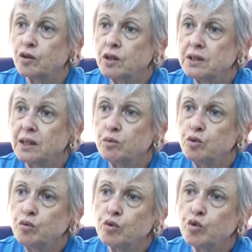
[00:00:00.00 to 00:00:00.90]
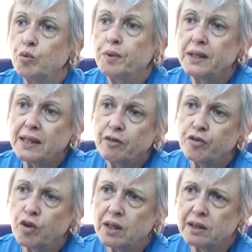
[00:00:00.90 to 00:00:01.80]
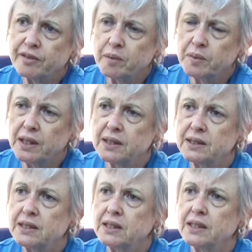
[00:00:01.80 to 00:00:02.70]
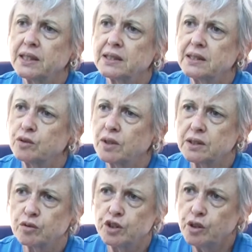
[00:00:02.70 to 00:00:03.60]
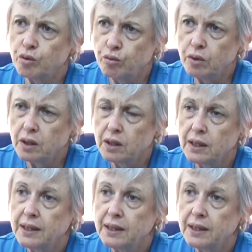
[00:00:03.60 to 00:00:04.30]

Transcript: Nós temos um grupo que está fora da família, seja criança em situação de rua,